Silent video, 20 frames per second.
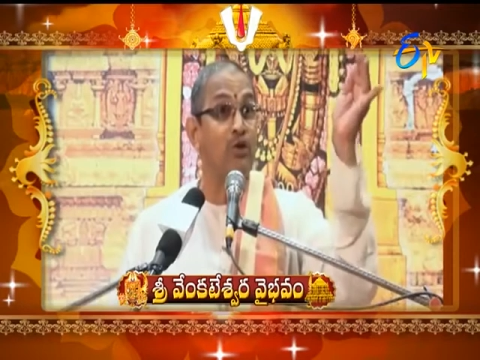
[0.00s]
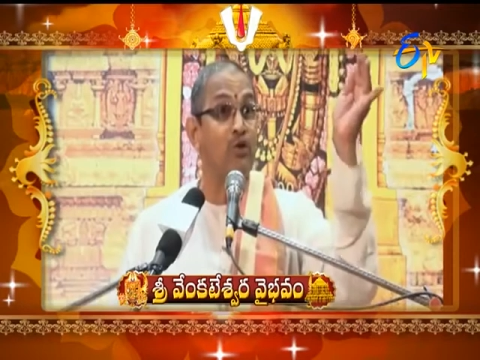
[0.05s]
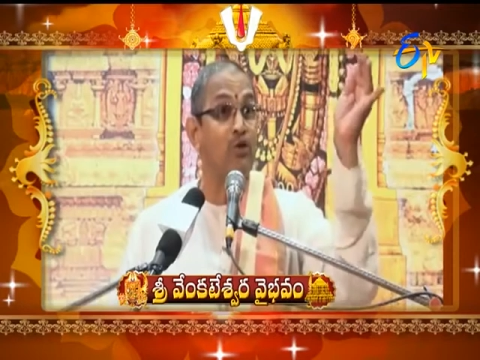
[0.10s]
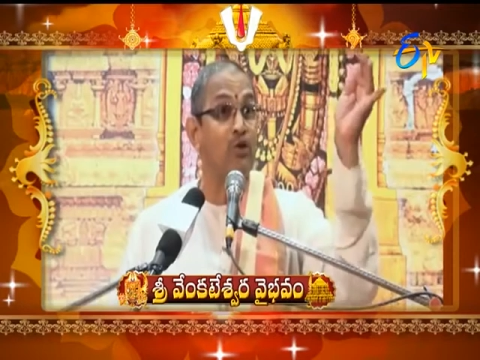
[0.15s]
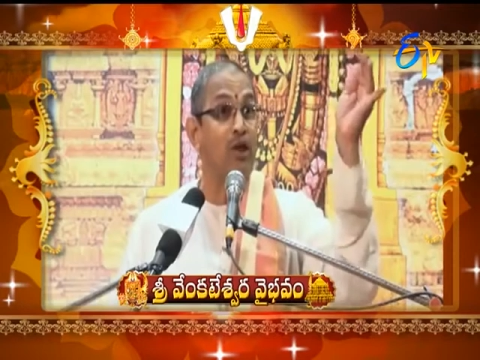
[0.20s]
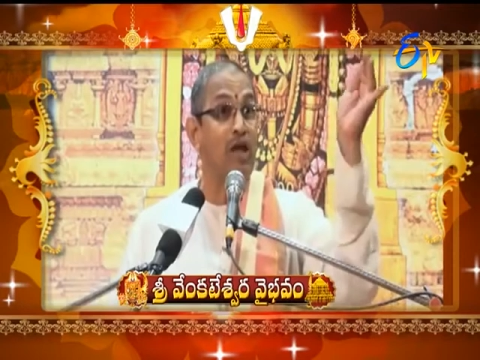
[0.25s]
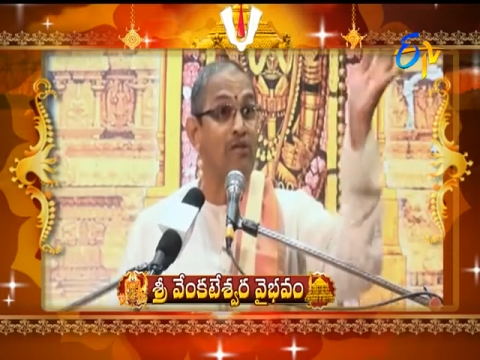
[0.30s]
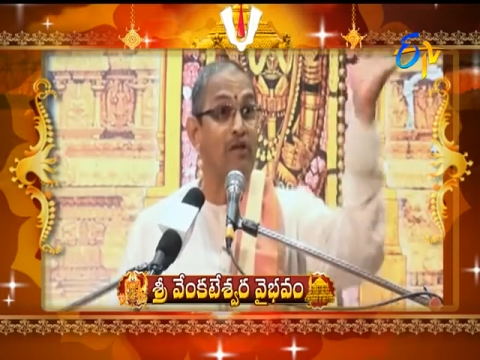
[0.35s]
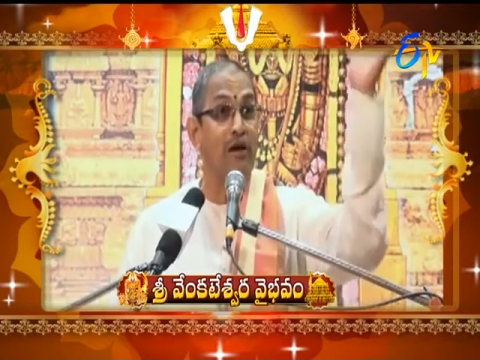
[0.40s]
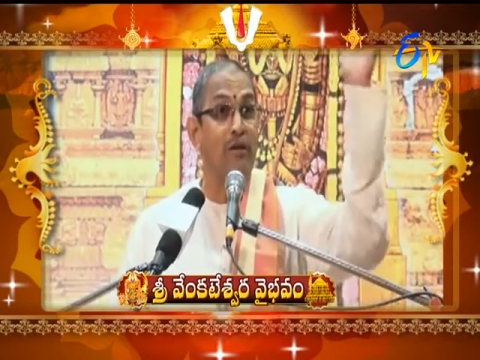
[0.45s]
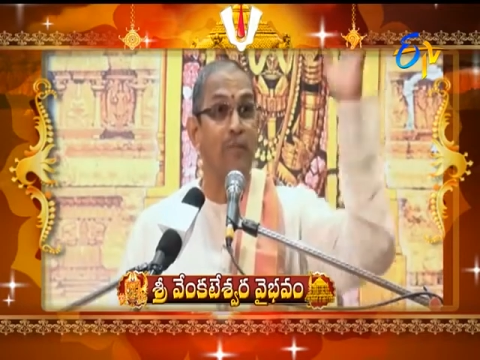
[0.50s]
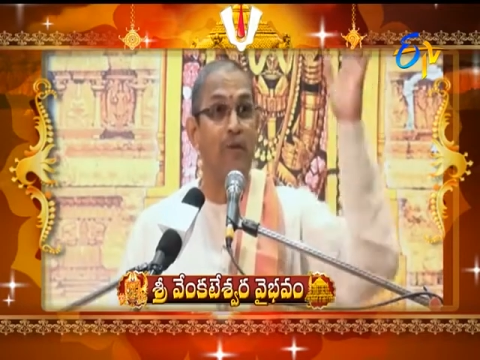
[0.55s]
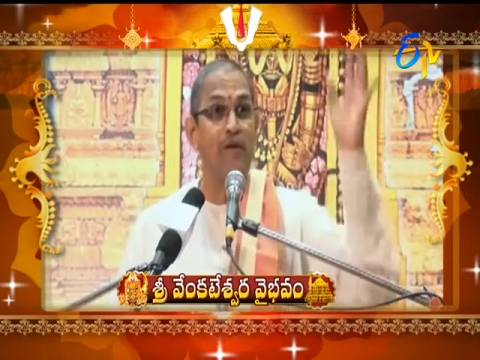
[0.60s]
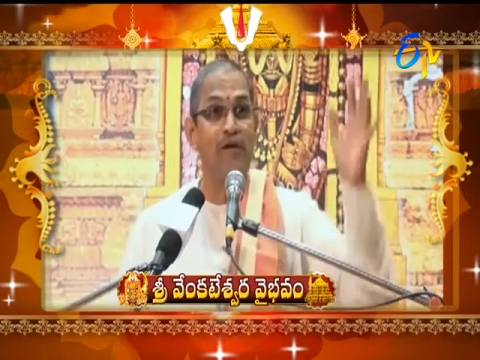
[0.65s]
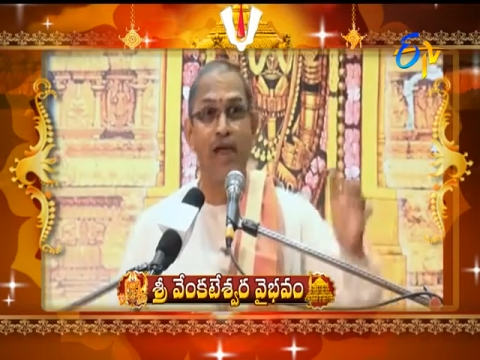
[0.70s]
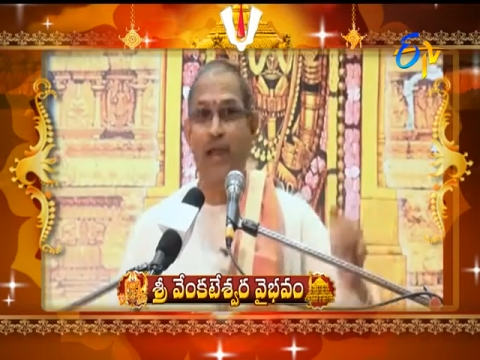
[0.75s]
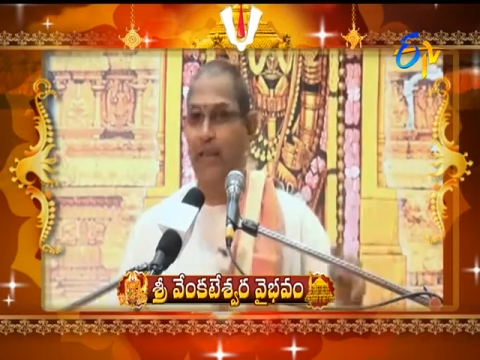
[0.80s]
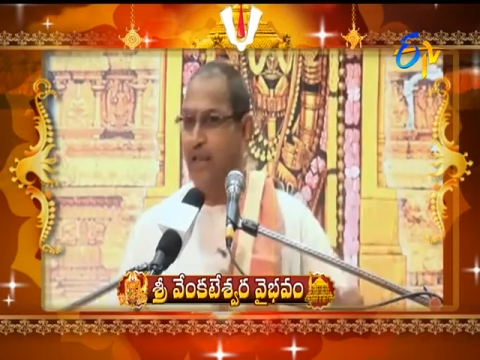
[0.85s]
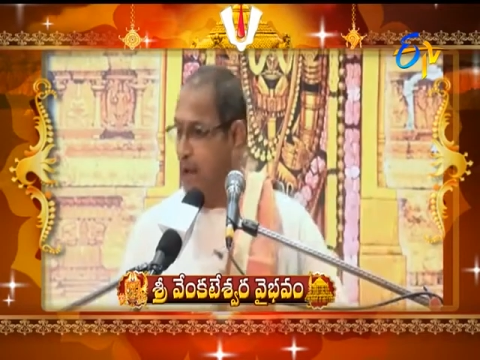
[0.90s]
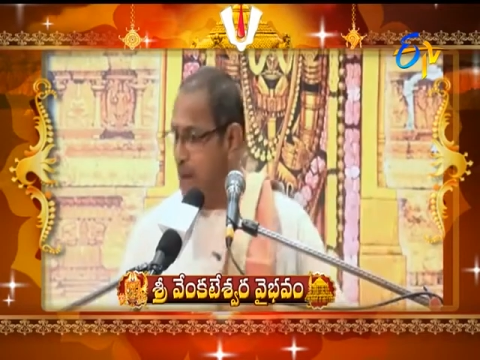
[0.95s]
చదువుతున్నారు
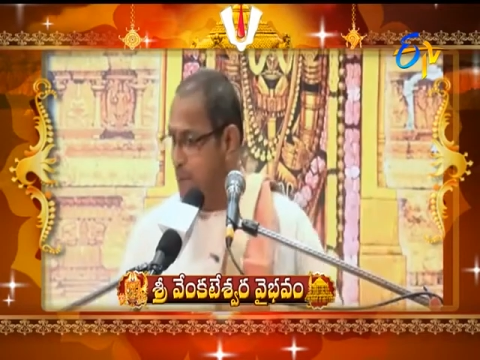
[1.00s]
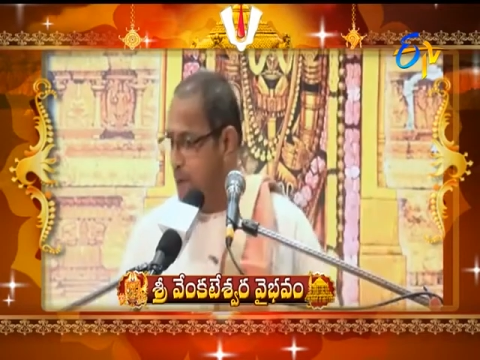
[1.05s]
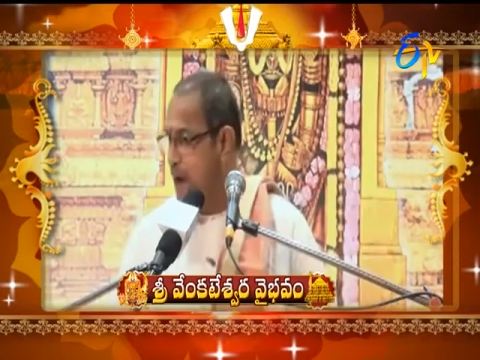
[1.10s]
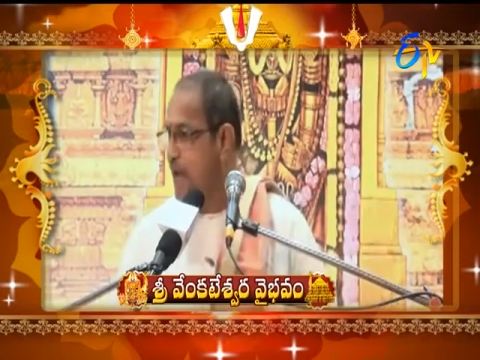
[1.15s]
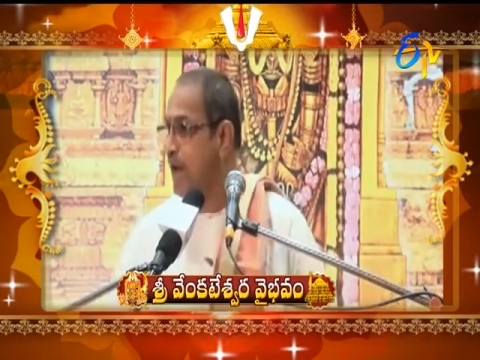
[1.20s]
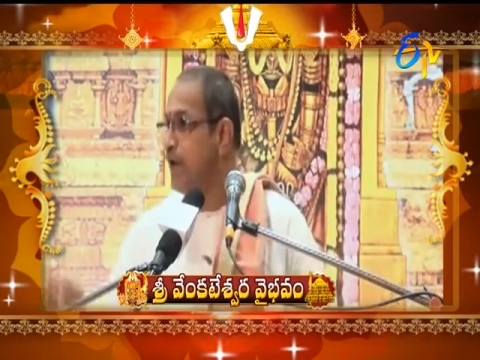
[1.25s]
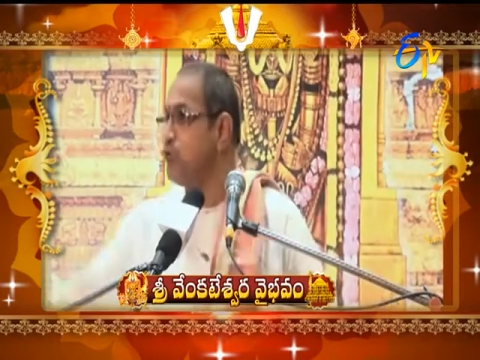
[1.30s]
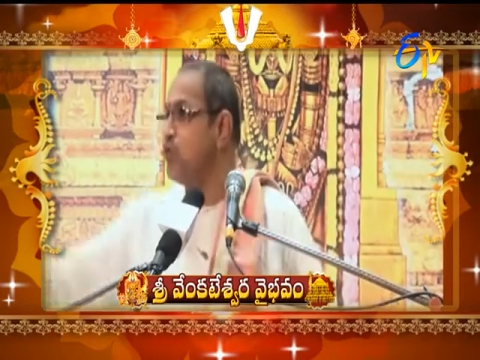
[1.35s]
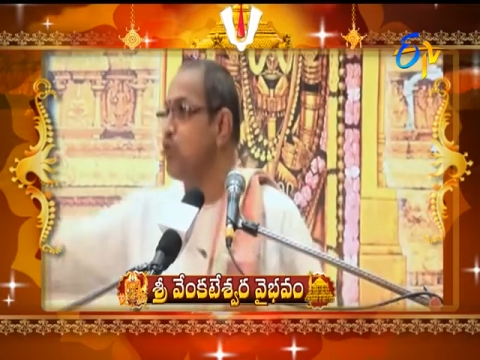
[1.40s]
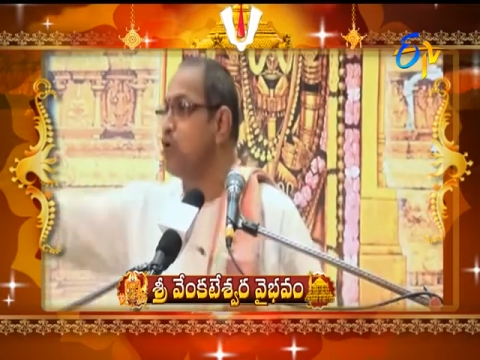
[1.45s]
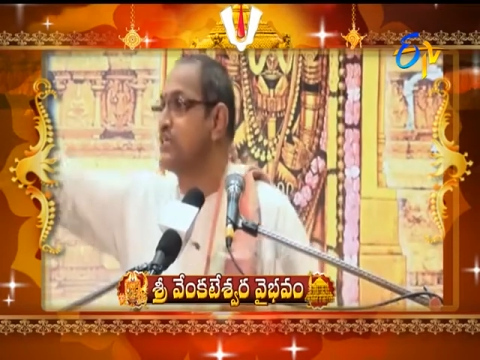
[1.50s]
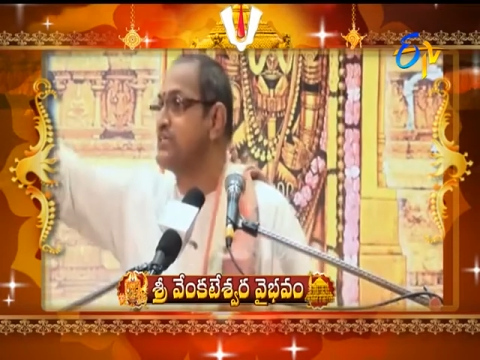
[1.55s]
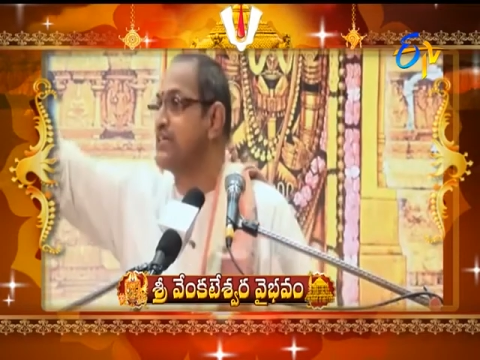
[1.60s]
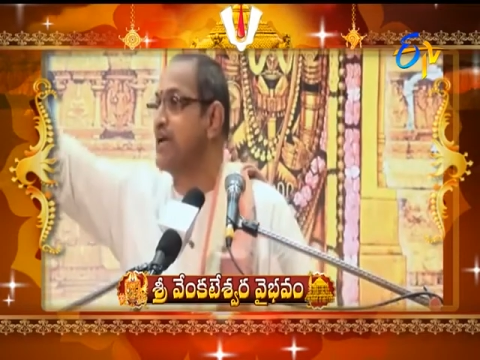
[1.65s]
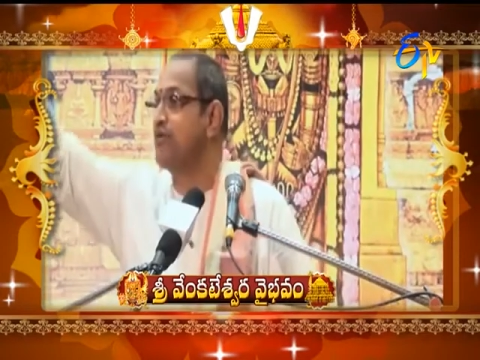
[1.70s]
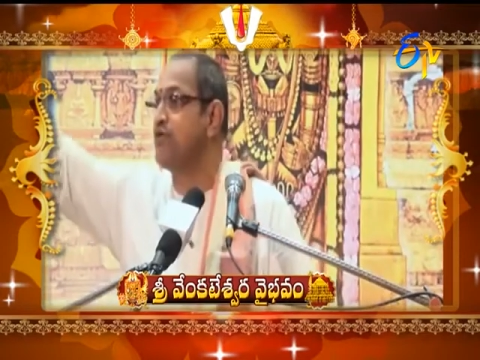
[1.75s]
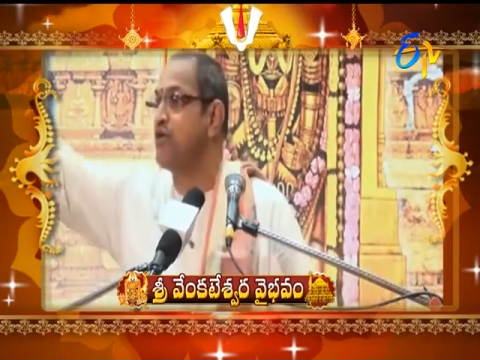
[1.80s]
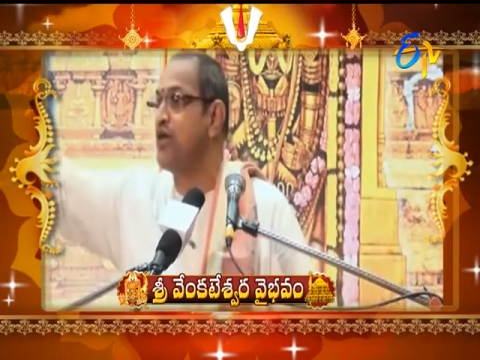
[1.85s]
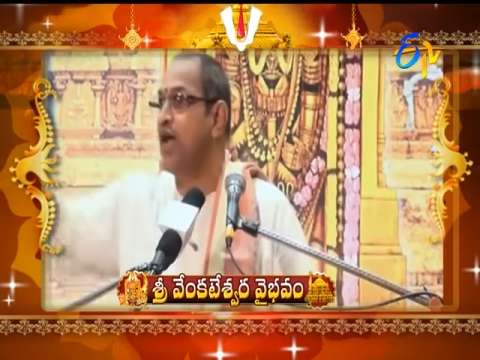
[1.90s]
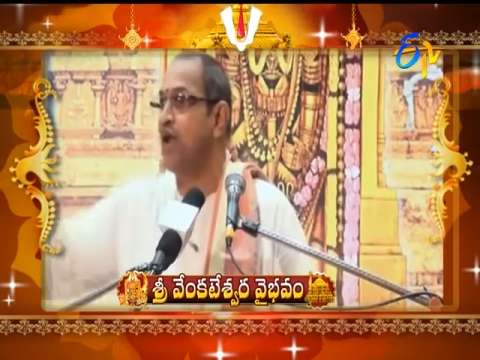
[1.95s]
వెళ్ళిపోవాలని గభాలను
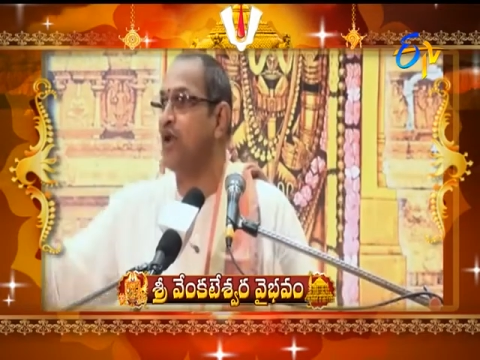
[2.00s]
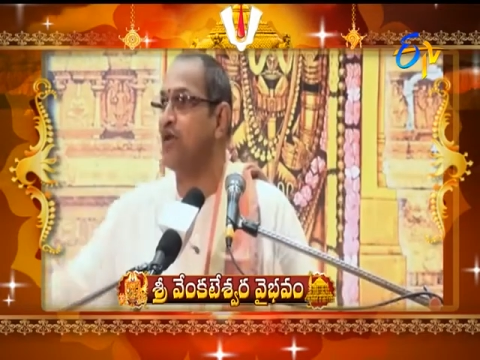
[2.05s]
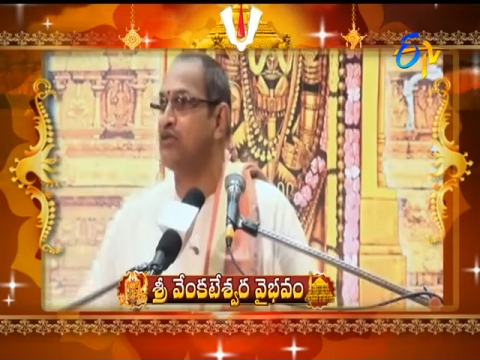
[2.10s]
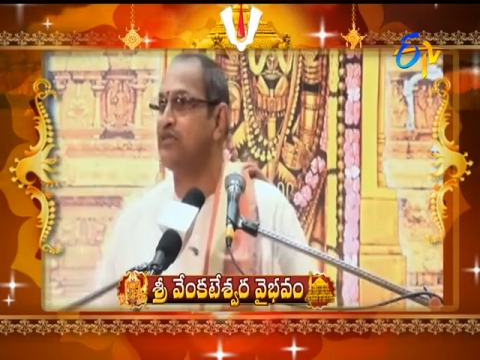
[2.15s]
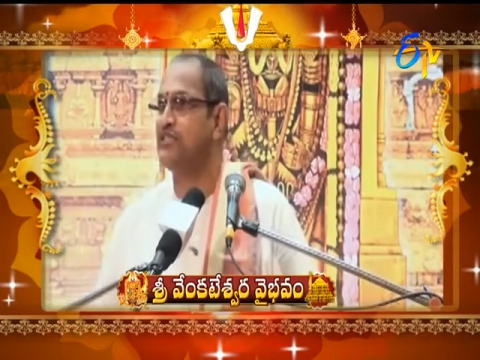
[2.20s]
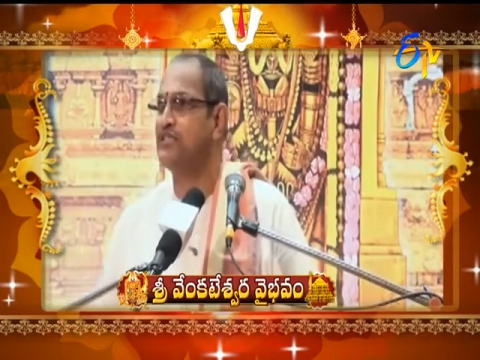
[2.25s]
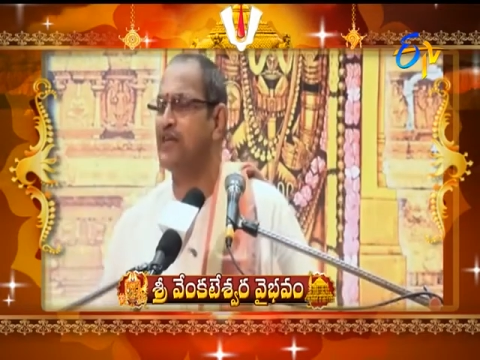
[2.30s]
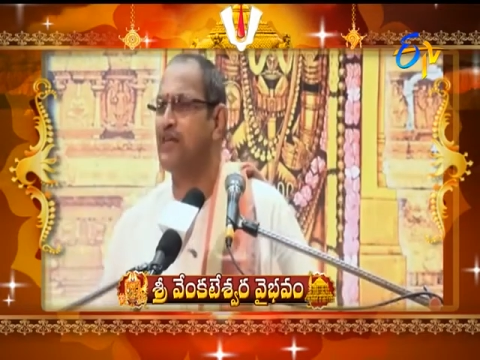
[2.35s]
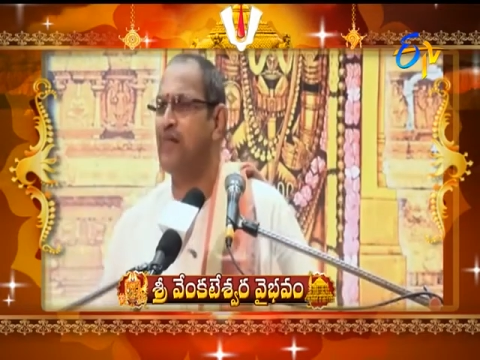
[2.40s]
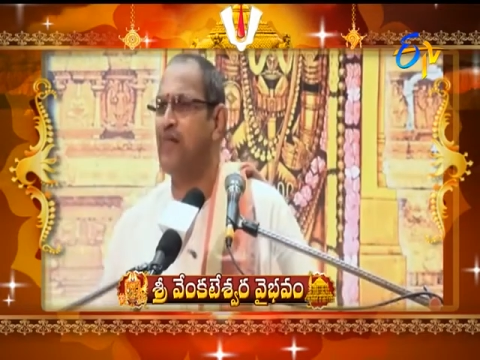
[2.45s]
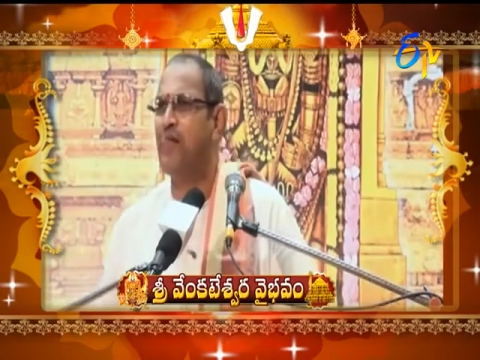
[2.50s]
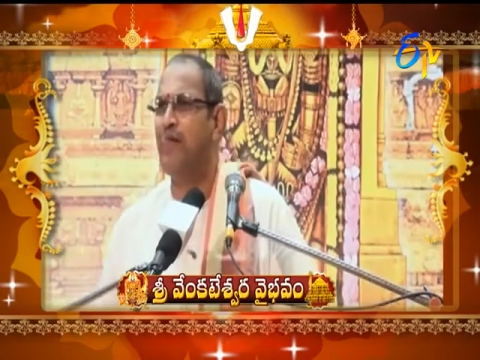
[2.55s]
దూకేశాడు ఉయ్యాల్లోంచి